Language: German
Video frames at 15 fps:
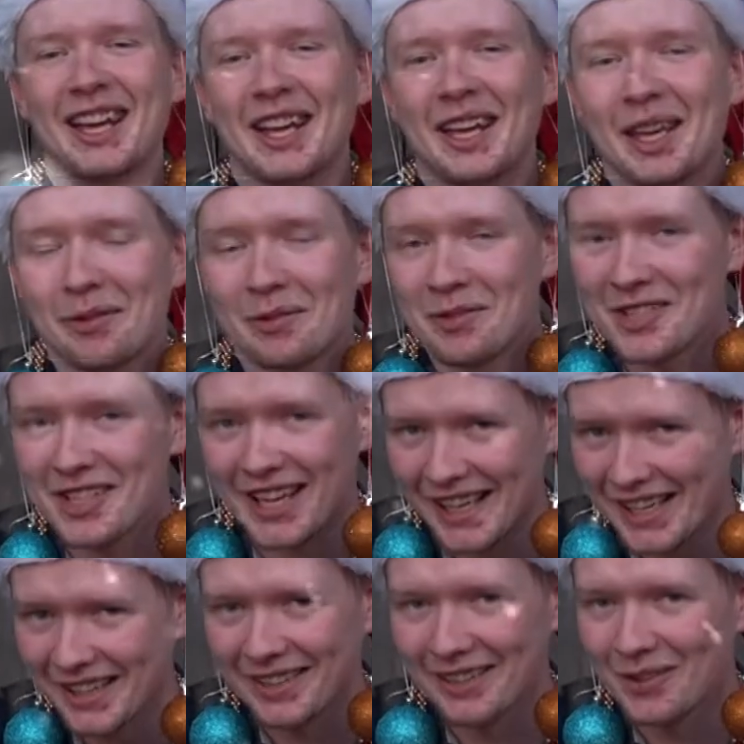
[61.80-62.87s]
Ich wünsche
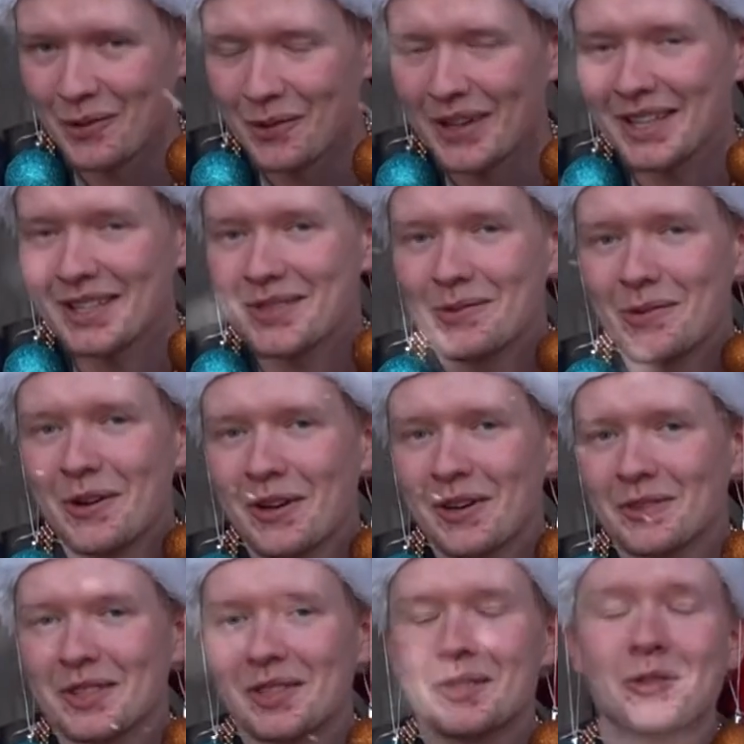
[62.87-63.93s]
allen
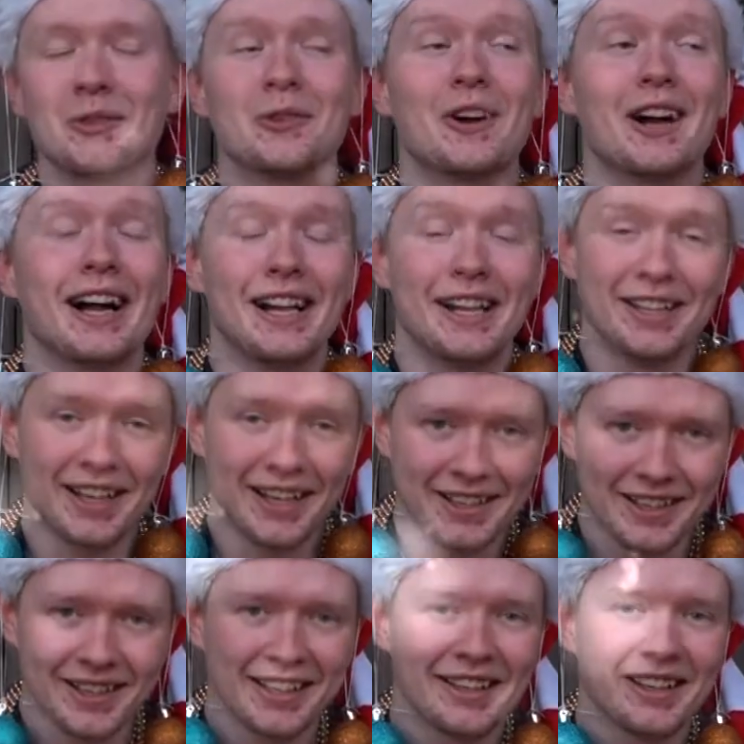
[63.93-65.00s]
O1-Zuhörern und natürlich auch allen
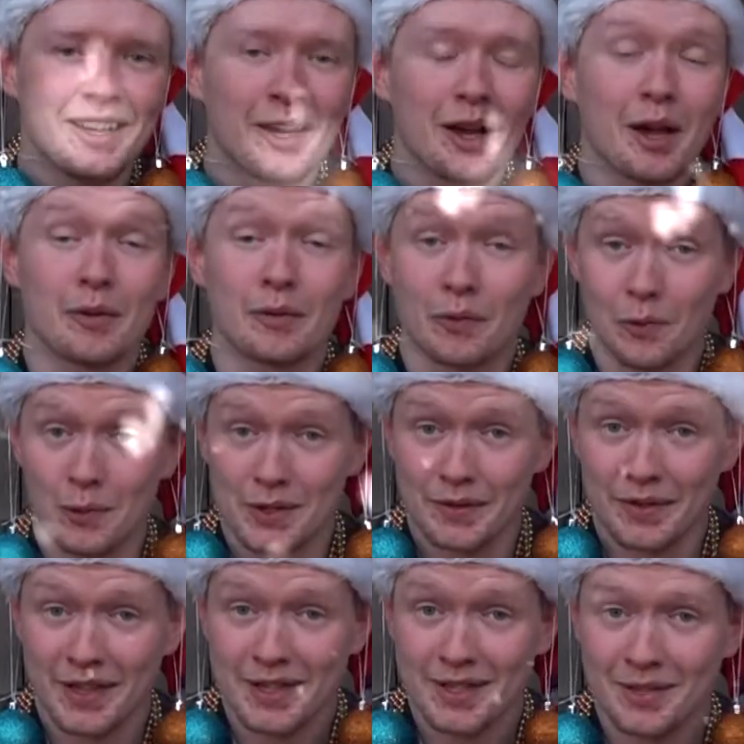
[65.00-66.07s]
anderen ein frohes
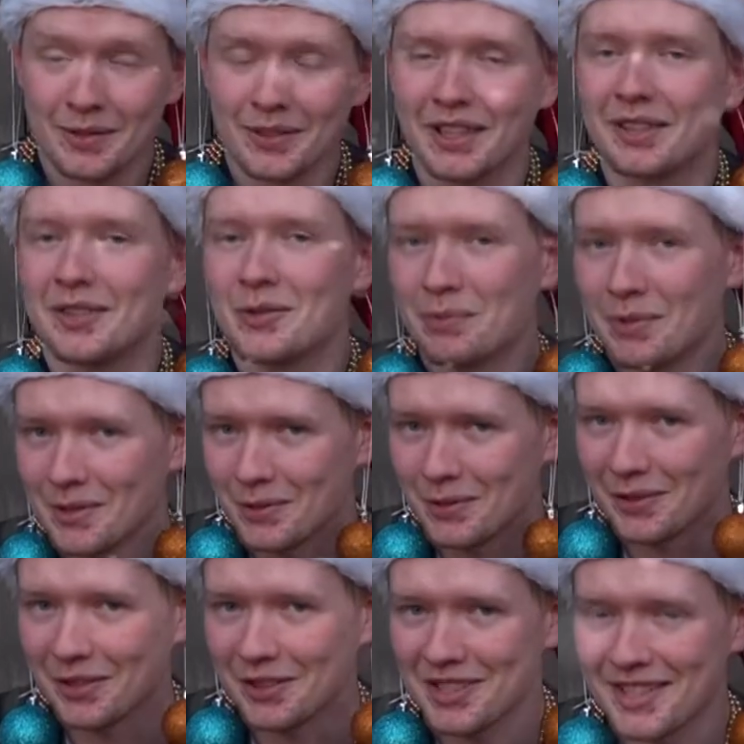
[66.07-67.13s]
Fest und einen super
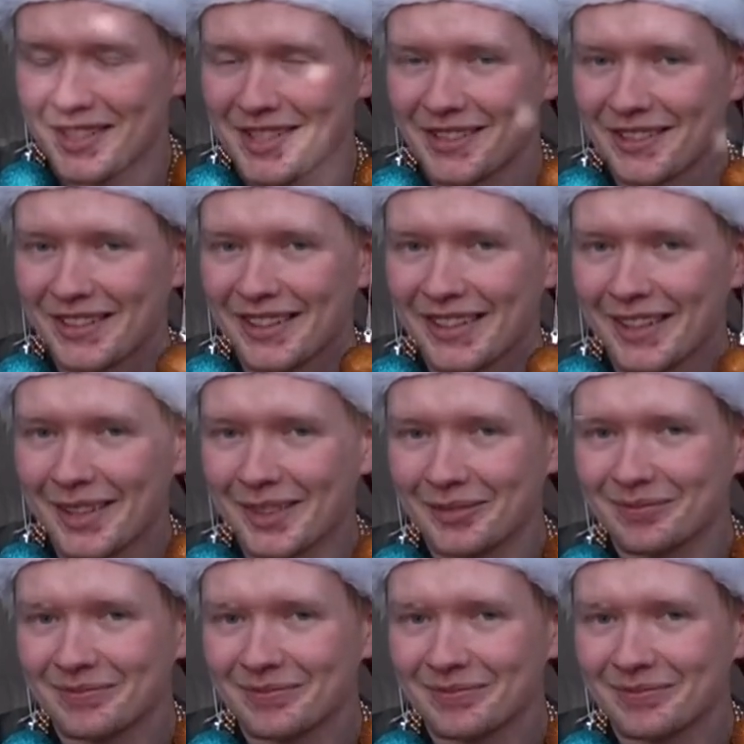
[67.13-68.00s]
guten Rutsch ins neue Jahr.